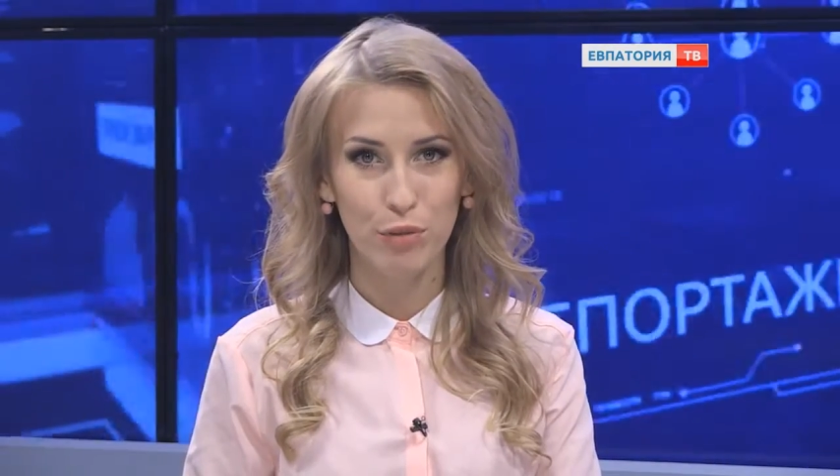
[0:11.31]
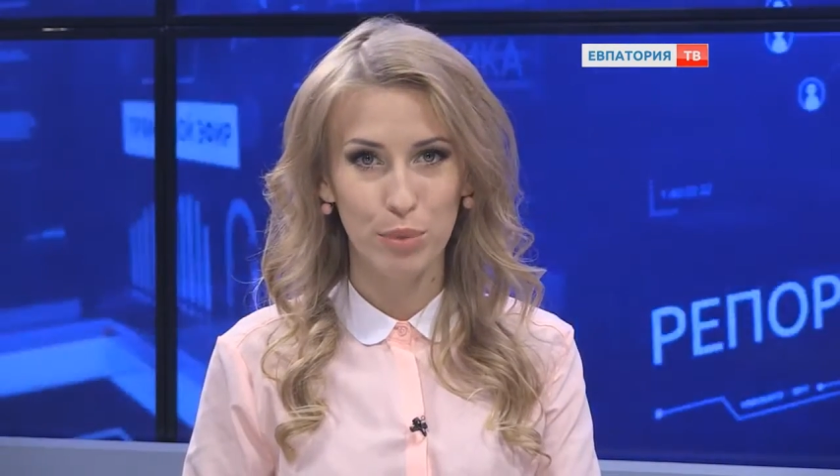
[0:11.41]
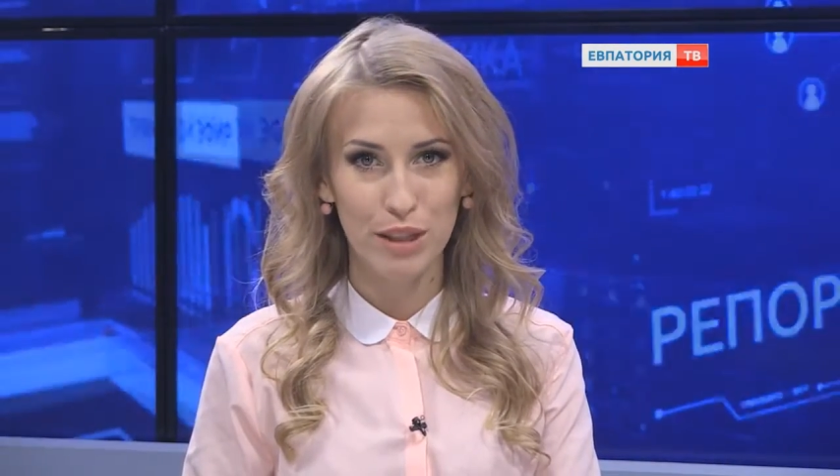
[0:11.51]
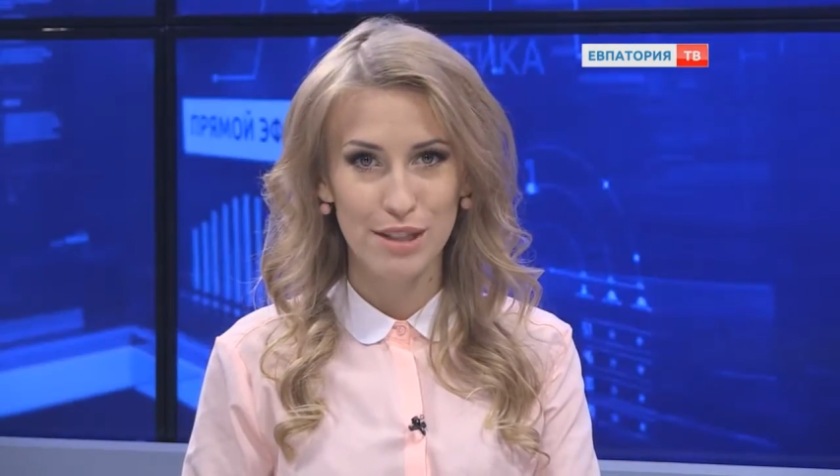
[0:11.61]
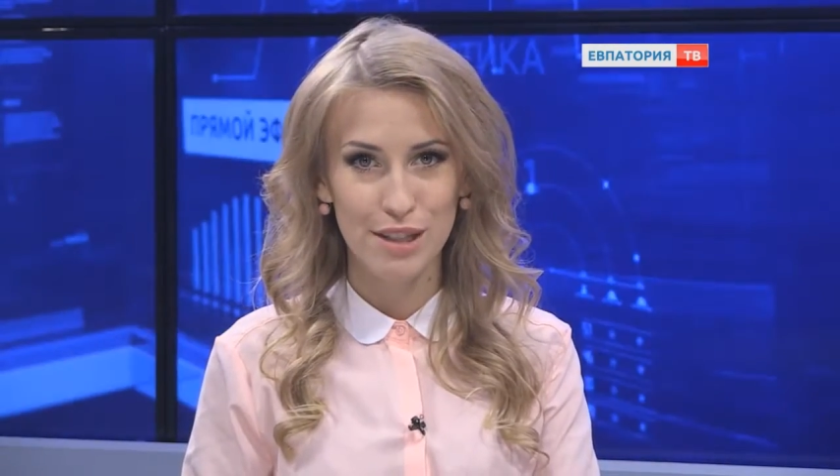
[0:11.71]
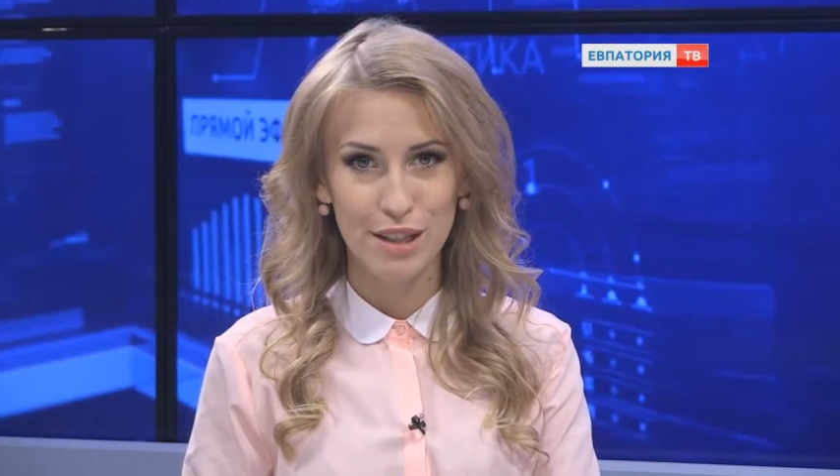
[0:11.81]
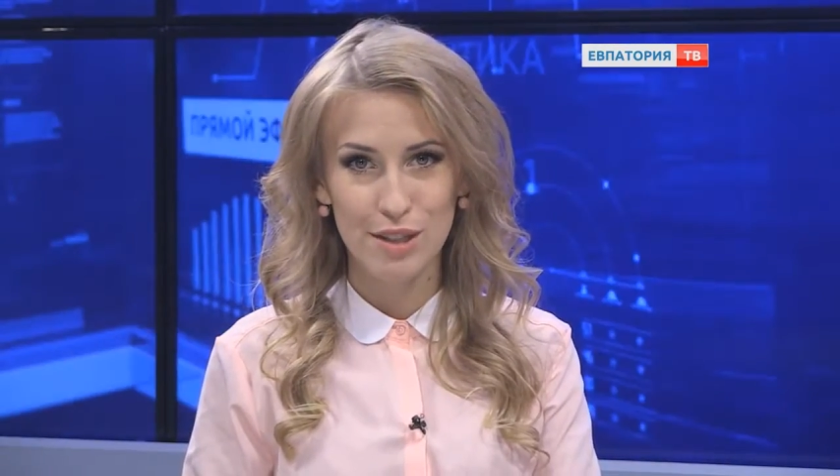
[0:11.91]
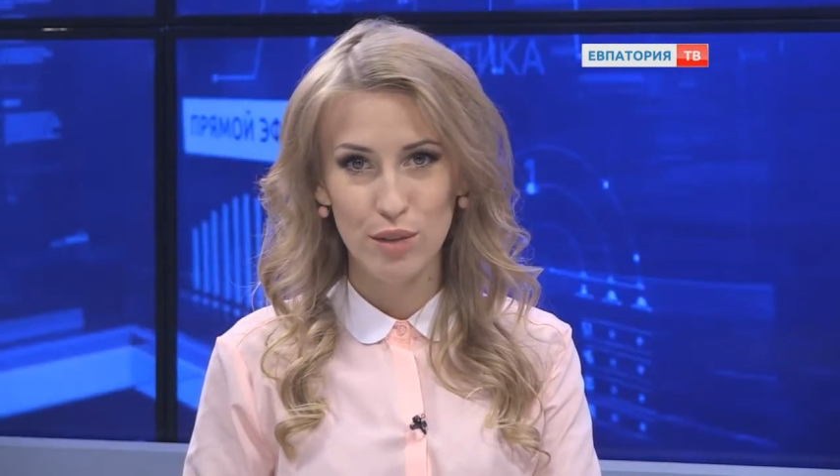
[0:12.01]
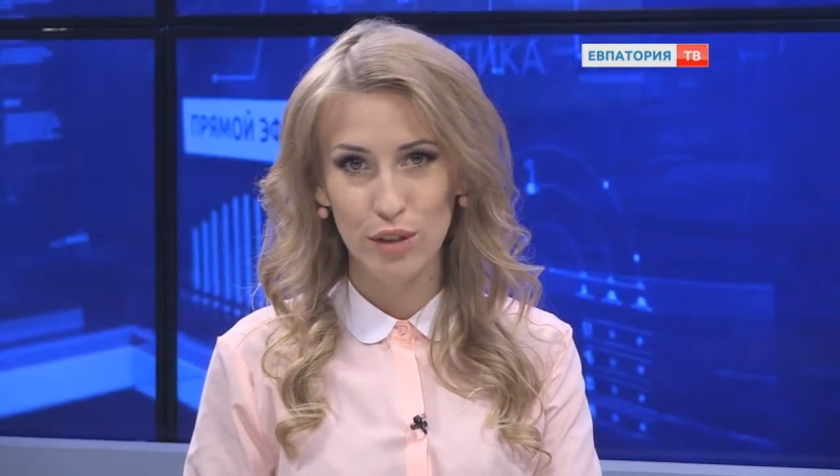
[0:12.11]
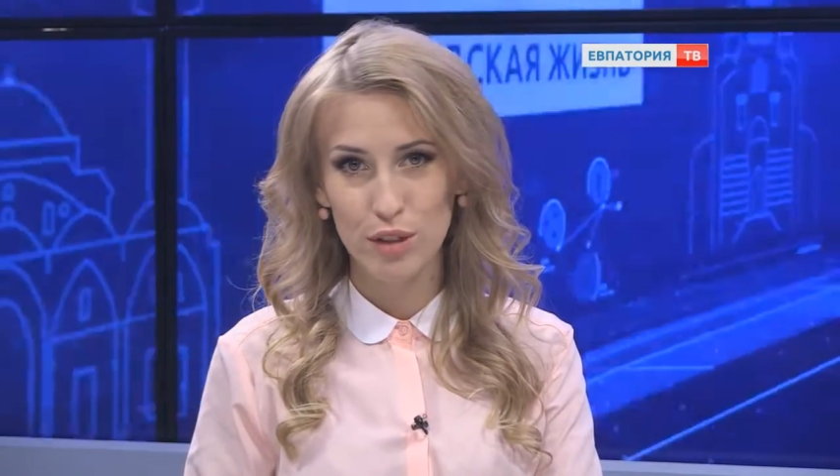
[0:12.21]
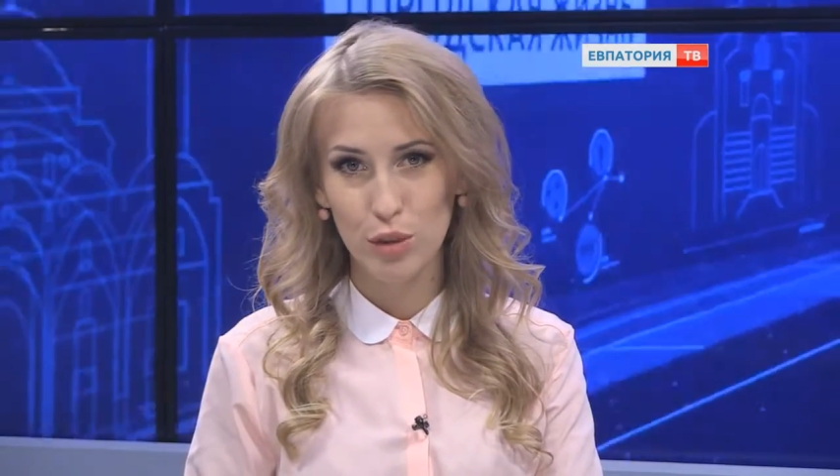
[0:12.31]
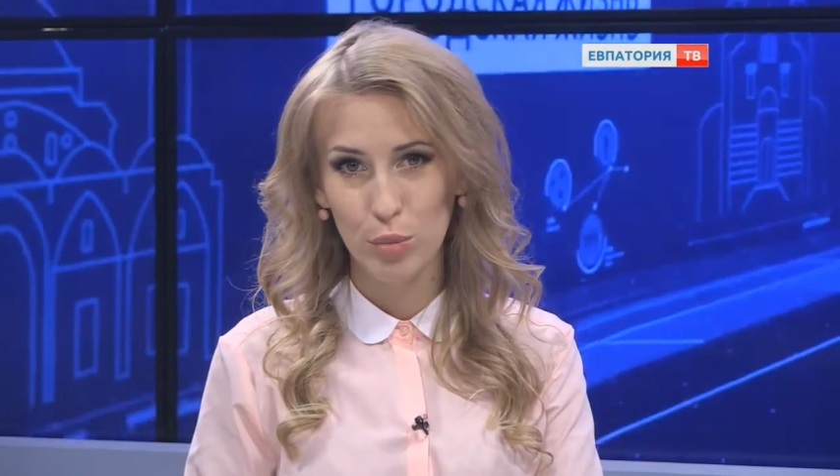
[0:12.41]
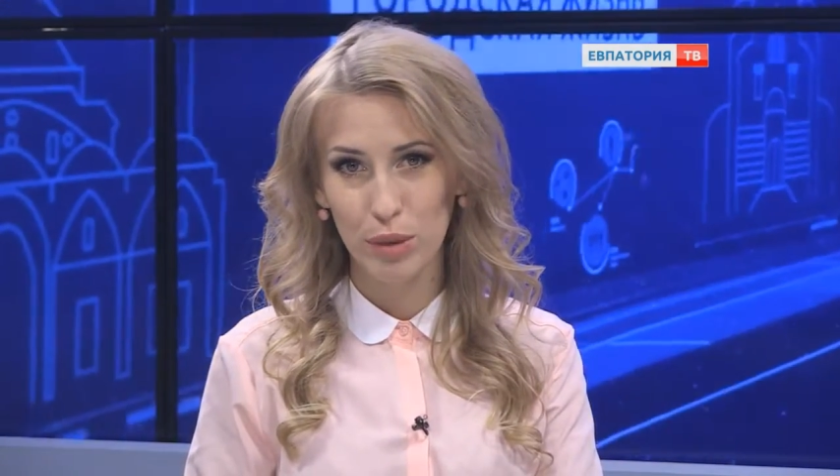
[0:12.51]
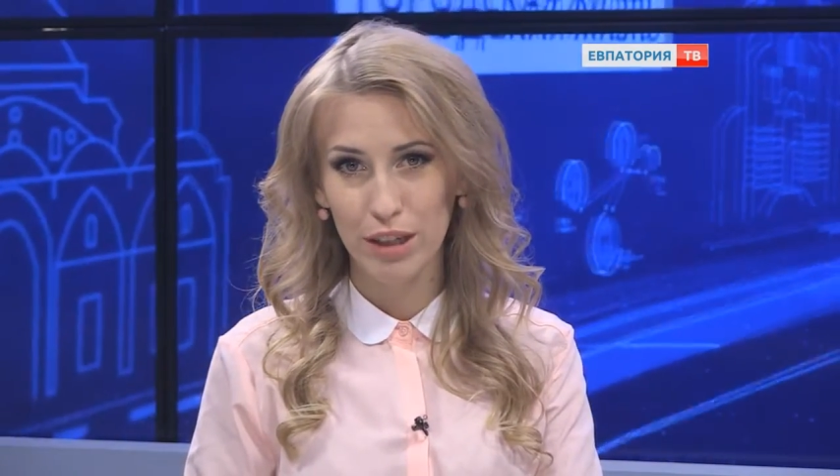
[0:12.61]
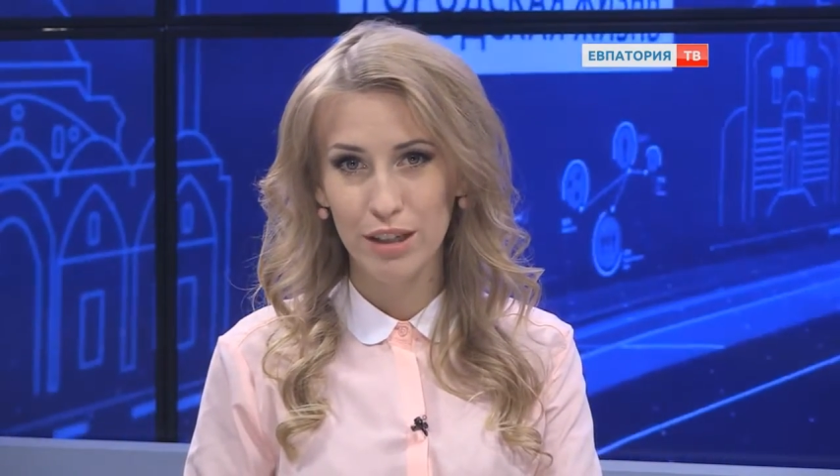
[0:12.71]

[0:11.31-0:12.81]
В поединке Севастополя